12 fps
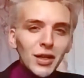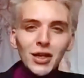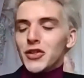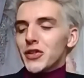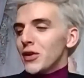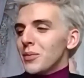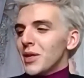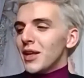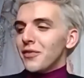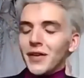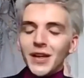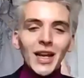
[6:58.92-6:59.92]
lo llevo a mis
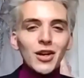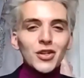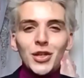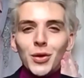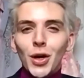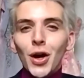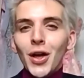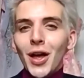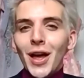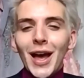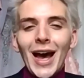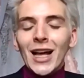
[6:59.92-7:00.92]
desfiles, lo llevo
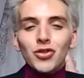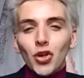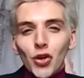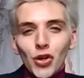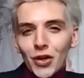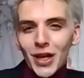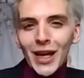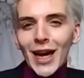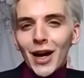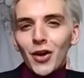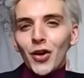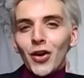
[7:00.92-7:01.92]
a todo lo que
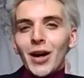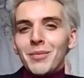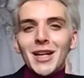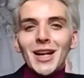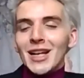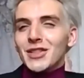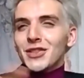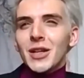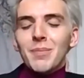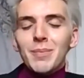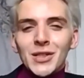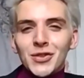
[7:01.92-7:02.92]
hago, a mis relaciones
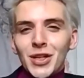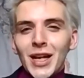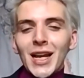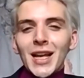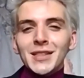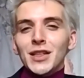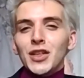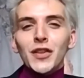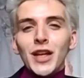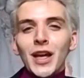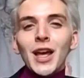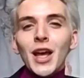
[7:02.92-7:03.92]
personales y
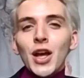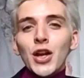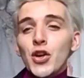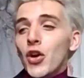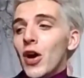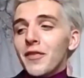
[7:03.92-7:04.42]
donde no hay